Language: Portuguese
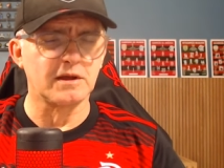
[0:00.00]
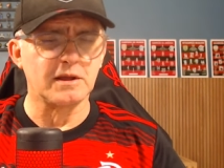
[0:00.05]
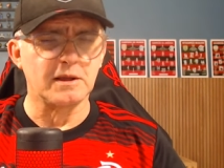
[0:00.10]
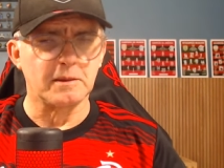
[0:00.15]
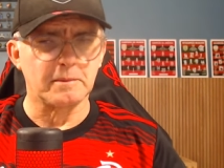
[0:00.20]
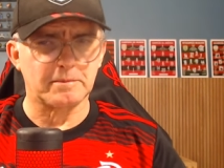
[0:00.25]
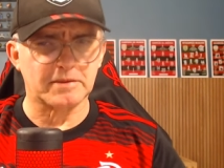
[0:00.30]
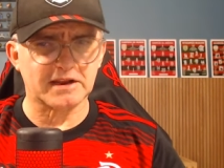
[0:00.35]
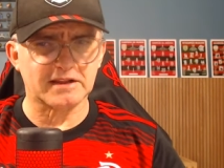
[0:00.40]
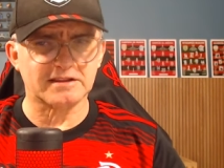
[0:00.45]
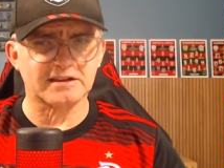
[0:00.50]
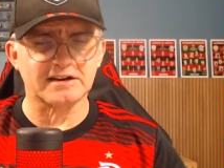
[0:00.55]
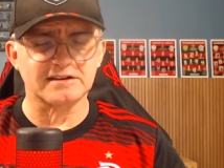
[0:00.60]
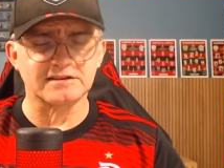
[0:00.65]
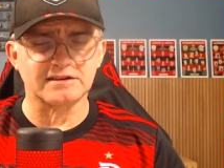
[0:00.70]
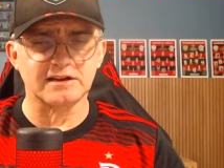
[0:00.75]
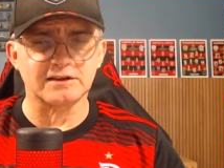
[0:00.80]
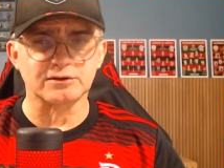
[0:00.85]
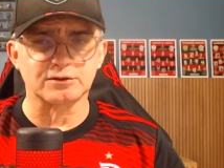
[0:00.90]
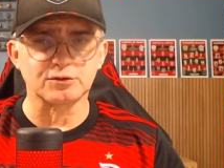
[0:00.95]
para
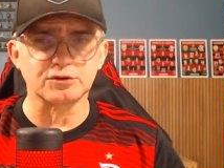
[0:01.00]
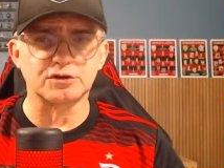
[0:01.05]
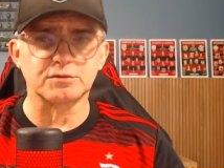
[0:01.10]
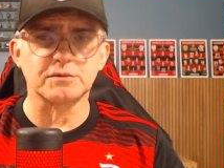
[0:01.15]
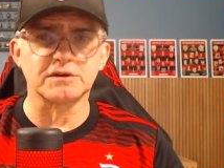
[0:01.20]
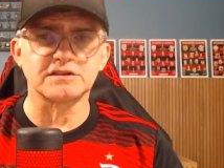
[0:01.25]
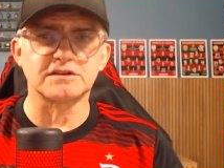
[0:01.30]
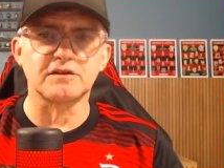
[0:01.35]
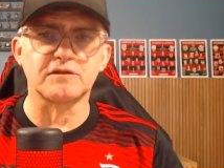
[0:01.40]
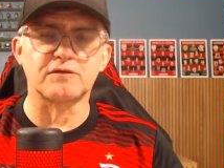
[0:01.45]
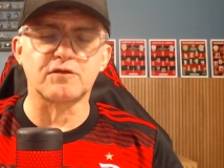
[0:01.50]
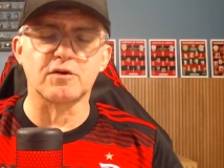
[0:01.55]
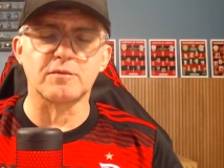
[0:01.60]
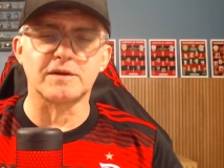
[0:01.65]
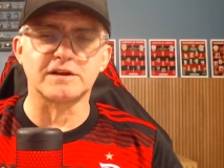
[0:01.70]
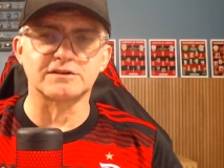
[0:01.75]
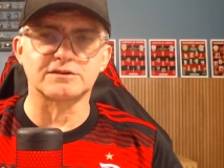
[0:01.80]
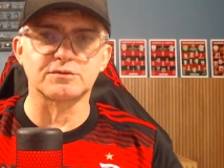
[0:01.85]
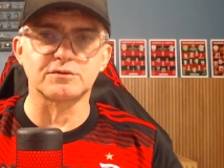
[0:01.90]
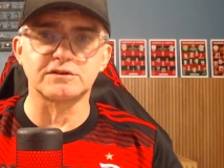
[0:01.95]
trazer as últimas
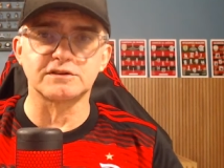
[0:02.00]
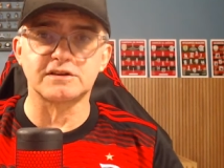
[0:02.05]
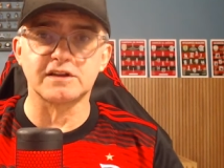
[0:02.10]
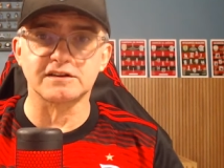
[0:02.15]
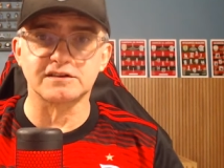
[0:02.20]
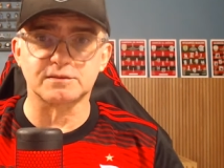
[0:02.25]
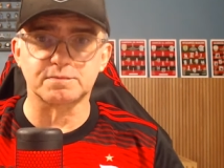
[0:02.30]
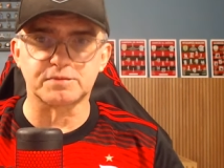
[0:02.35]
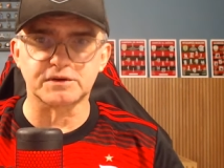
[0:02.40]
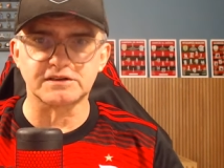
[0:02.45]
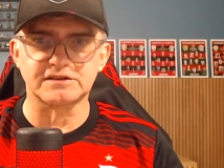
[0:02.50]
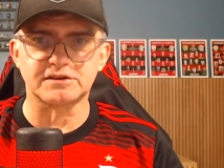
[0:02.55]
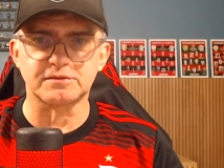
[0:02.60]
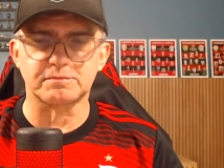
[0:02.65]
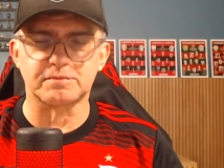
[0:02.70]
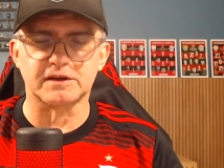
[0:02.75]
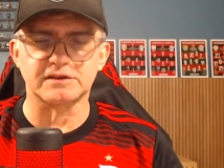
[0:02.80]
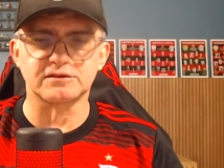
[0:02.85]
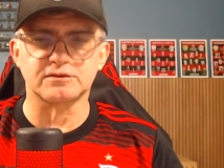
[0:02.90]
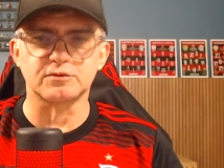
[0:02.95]
informações e as
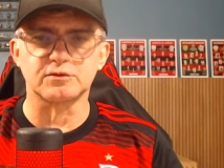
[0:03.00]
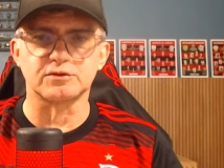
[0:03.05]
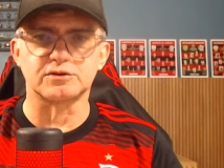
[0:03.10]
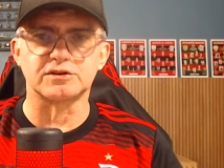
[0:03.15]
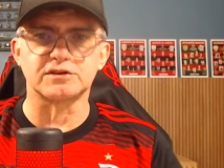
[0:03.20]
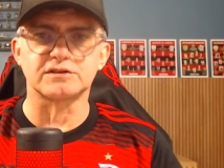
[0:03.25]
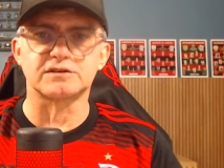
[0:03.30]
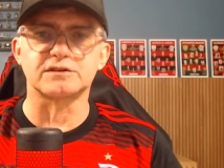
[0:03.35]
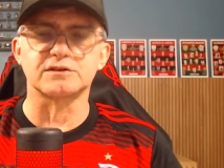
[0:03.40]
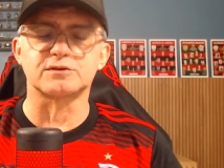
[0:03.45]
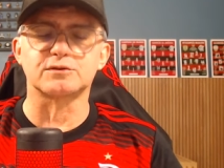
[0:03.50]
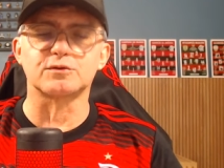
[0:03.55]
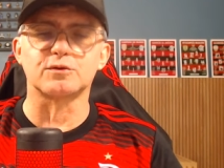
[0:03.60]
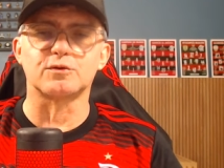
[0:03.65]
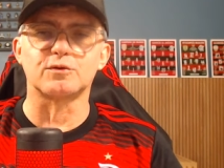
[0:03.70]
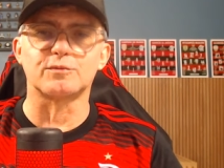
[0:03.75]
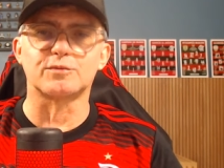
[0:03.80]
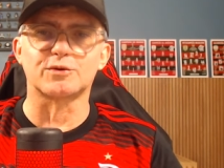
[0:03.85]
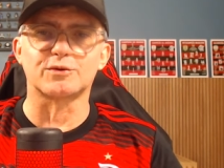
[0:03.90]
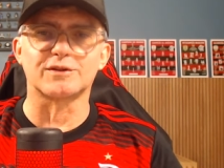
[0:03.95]
principais notícias do
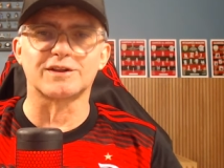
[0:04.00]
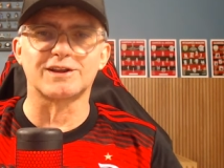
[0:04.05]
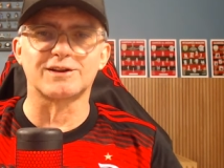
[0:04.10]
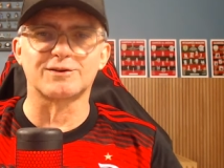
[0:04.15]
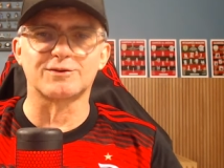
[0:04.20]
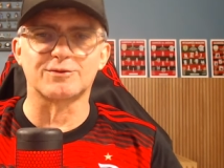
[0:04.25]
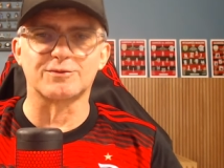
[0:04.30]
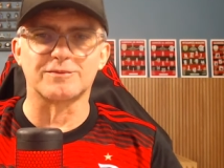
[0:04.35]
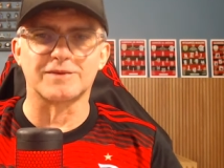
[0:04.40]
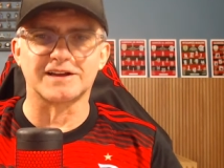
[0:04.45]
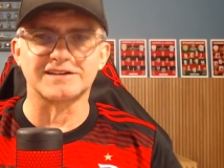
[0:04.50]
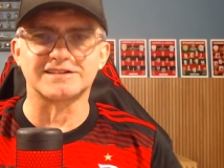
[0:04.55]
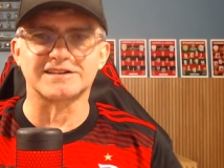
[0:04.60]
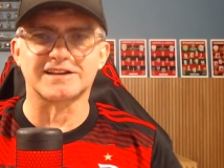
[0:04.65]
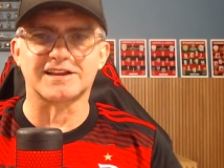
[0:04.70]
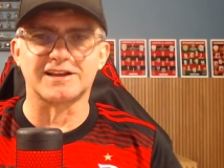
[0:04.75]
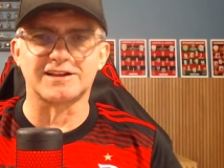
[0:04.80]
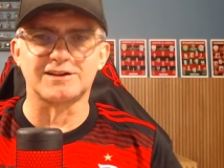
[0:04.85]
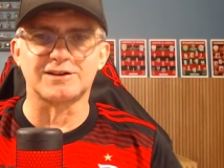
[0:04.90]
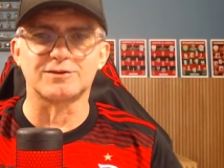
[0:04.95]
rubro-negro mais
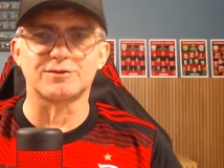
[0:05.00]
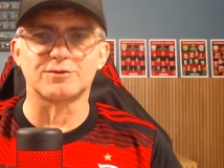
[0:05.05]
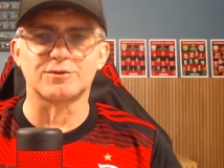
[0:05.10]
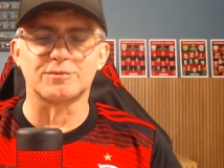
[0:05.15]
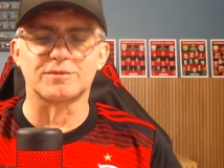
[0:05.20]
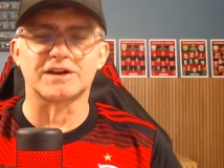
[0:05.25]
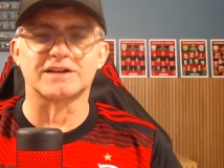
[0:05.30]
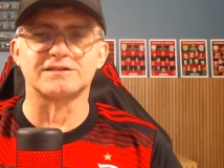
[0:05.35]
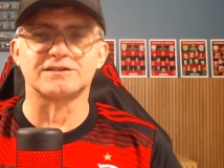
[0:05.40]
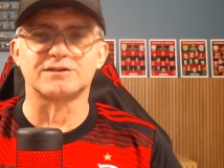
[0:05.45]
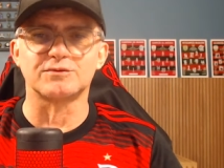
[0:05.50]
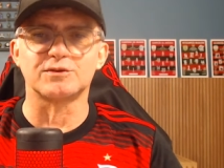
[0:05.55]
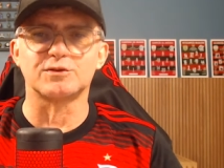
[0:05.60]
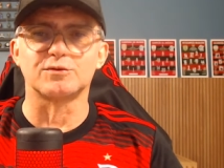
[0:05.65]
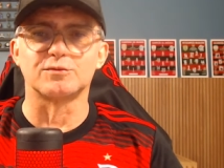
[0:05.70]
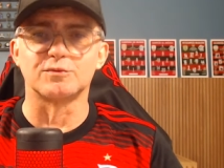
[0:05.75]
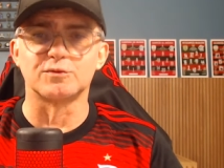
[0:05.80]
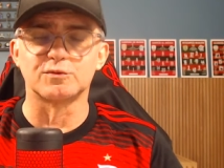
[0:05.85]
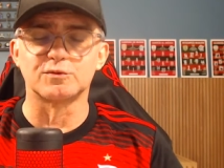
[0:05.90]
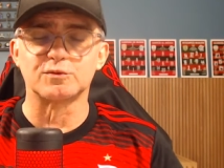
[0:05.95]
querido do Brasil e do
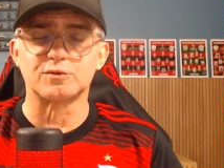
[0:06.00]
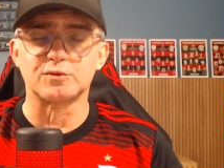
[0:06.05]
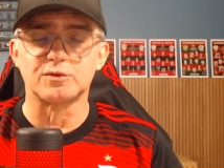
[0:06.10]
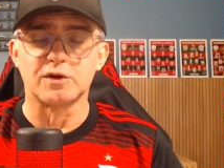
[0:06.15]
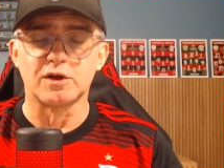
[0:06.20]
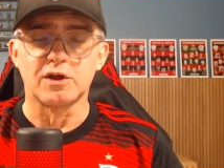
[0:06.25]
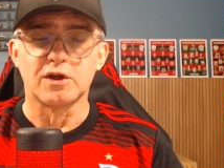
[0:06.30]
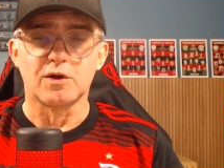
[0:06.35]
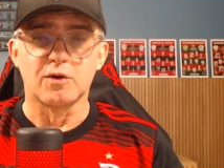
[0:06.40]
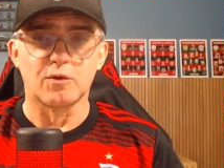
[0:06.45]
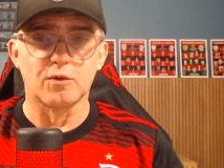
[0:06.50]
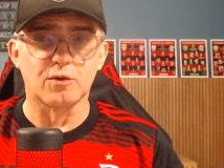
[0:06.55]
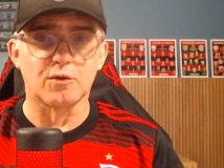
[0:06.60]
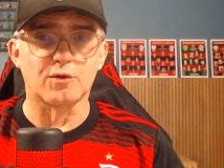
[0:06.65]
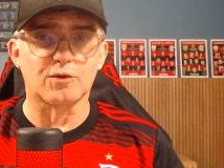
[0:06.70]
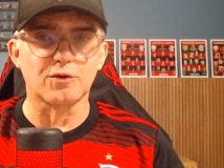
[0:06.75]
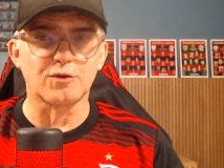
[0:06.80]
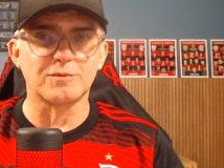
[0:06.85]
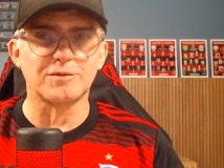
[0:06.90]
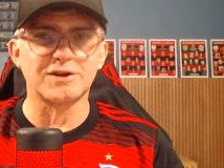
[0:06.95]
mundo, o
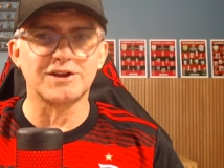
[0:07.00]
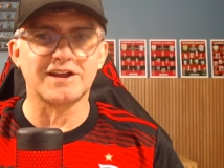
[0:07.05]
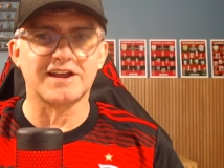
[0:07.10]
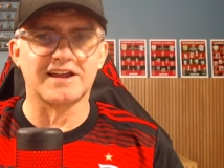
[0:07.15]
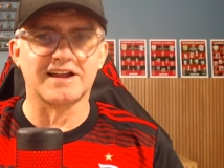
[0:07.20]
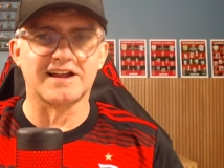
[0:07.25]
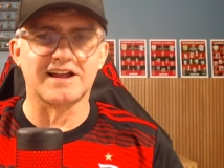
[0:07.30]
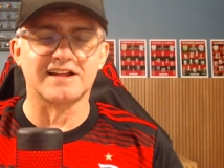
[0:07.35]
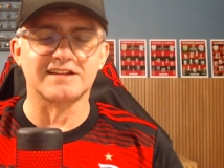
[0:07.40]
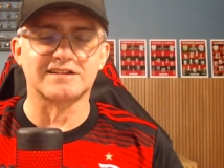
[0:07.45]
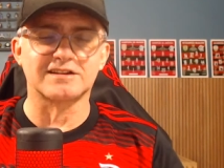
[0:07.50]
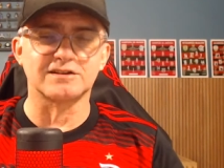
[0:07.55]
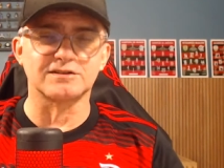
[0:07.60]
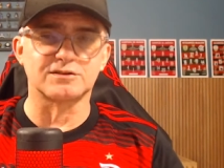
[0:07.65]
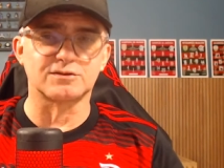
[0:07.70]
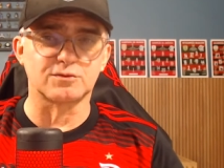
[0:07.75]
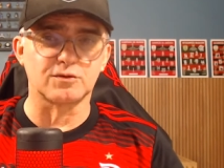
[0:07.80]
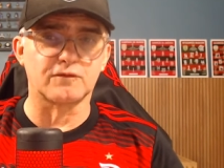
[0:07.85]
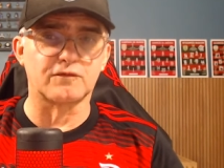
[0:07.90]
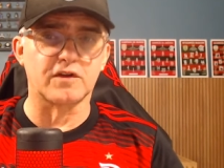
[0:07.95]
Clube de Regatas
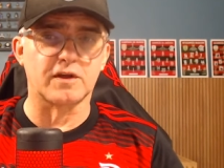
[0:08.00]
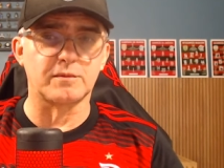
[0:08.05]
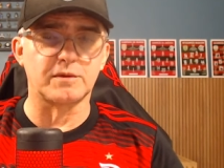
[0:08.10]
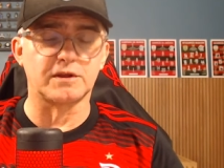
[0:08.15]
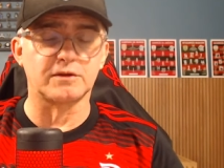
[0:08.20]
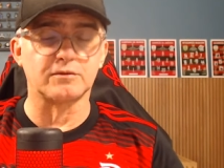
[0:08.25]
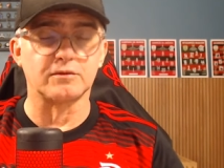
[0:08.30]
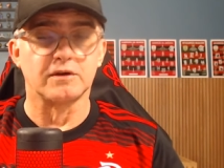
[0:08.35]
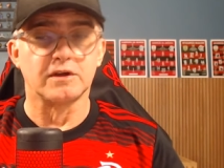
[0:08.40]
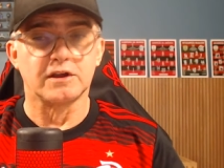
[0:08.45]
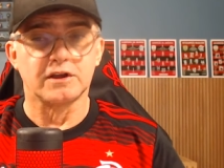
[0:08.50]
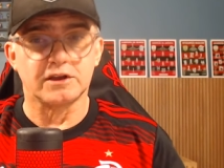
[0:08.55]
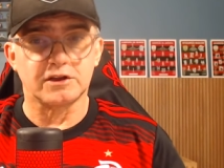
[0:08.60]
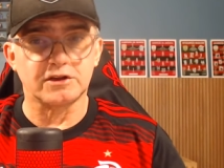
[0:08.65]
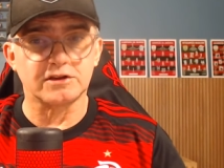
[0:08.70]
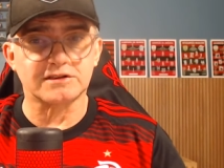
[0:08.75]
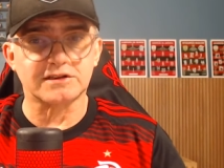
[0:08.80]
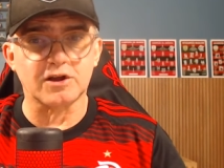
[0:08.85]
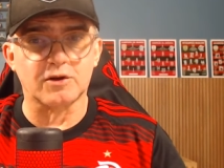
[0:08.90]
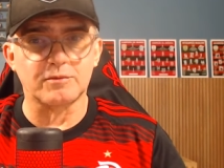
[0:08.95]
do Flamengo.
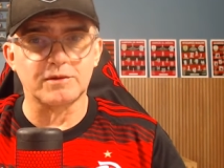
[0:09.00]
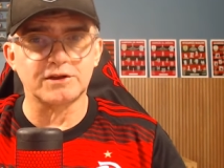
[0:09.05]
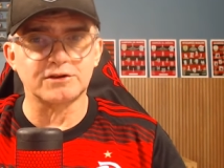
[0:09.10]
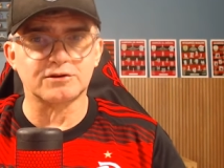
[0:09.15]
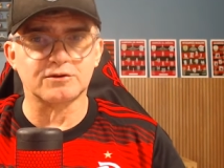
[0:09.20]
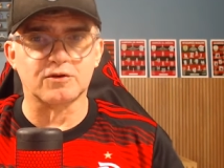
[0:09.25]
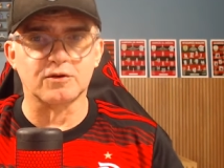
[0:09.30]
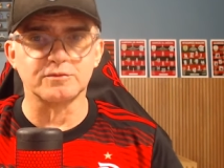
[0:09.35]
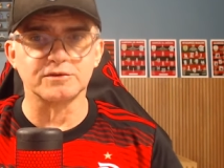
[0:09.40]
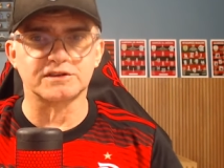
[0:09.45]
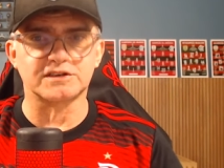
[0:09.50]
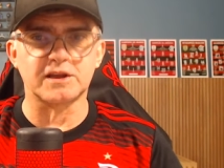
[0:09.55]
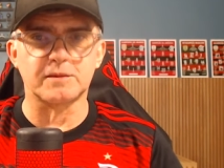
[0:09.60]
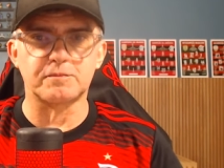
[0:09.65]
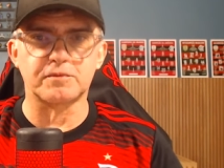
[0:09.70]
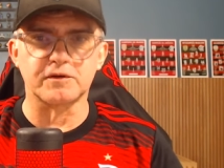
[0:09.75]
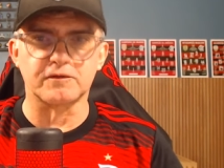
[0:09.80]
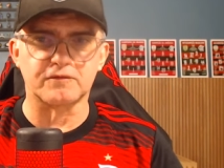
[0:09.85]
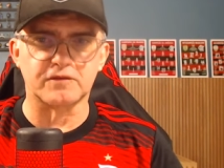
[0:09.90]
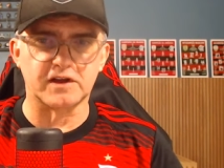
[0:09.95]
Inicialmente, como
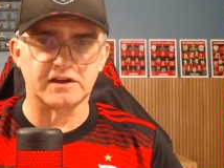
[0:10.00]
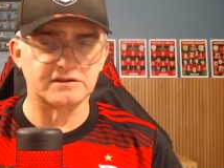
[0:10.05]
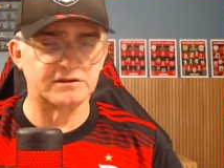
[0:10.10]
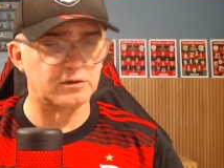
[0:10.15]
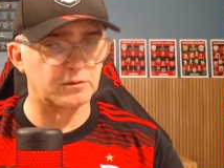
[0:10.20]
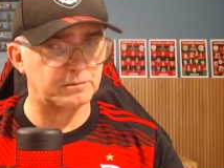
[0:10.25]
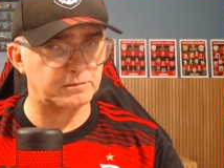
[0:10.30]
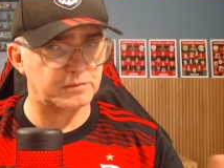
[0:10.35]
sempre faço, eu